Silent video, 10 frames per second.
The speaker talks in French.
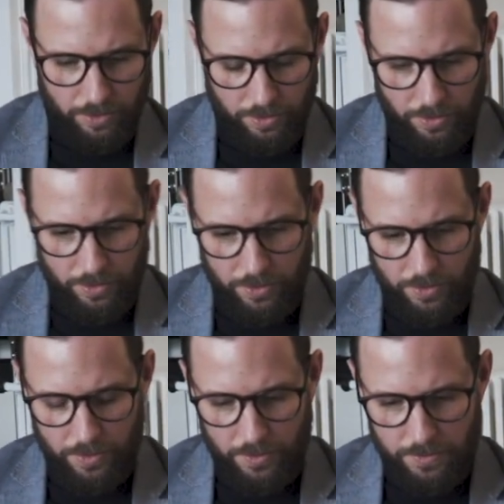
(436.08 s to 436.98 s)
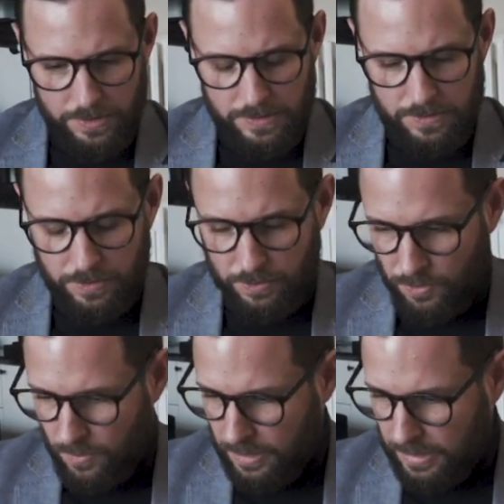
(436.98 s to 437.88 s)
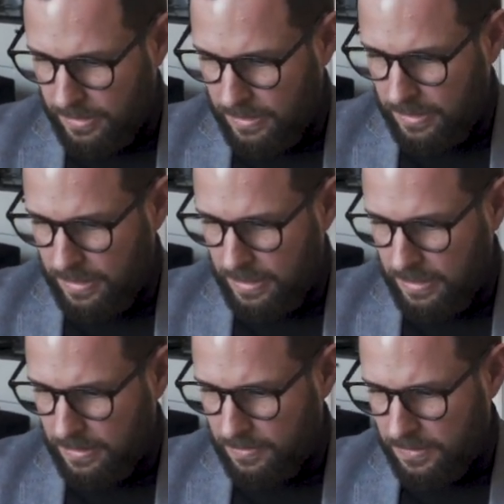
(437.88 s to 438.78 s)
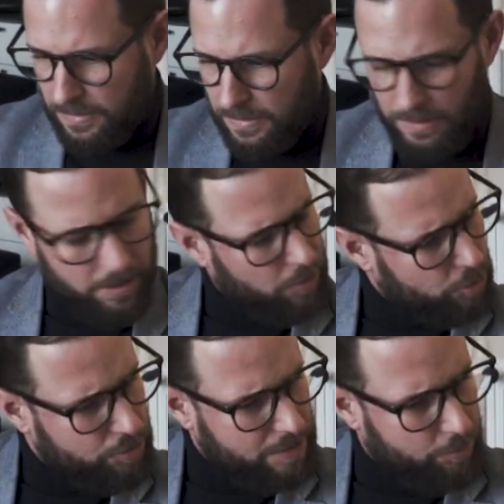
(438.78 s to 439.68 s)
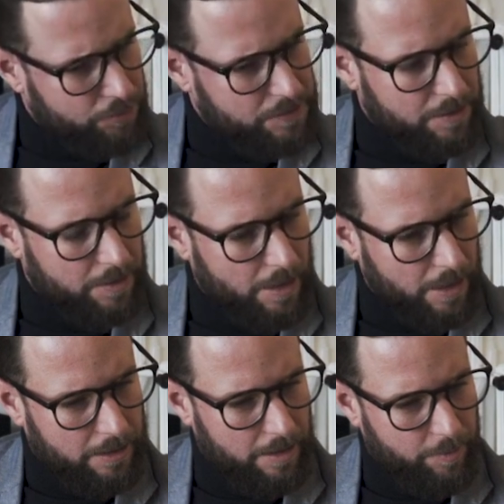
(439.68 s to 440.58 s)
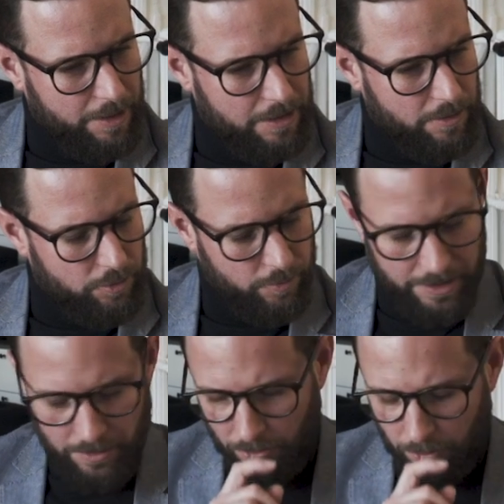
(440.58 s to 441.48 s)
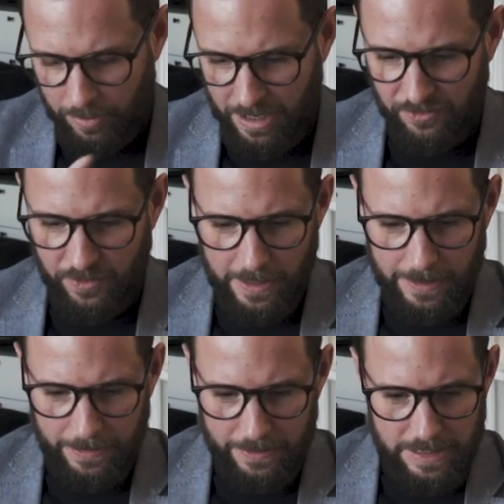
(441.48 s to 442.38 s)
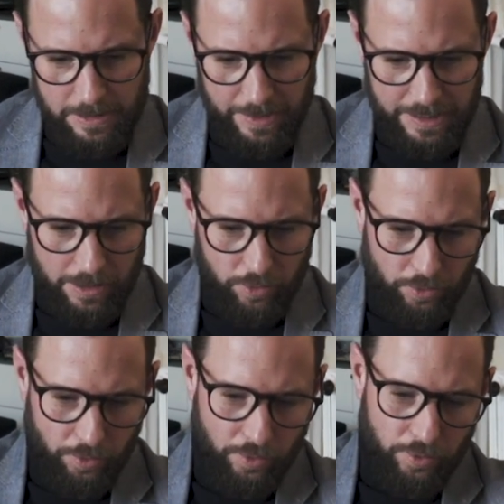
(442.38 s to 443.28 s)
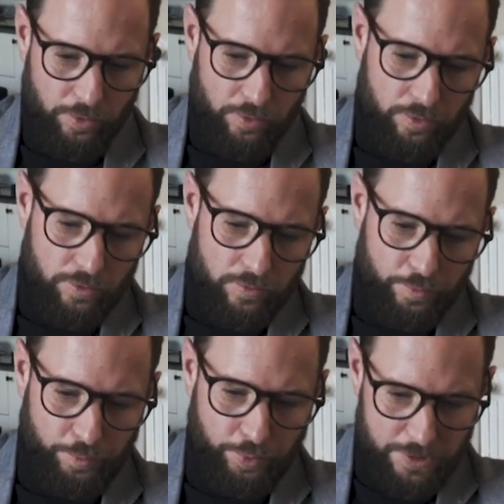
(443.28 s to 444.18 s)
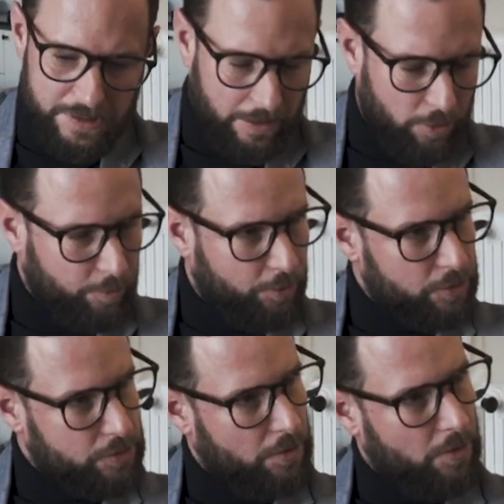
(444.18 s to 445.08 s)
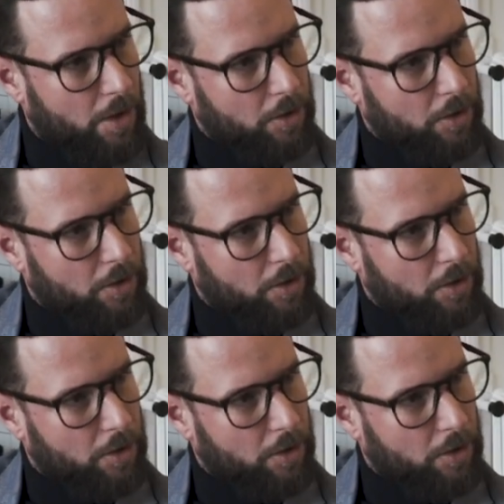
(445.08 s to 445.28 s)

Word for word: euh, je crois qu'il est syrien, non je sais plus, c'est mhm. des, pays euh, du Moyen-Orient, bref, euh, il expliquait que plus de 50%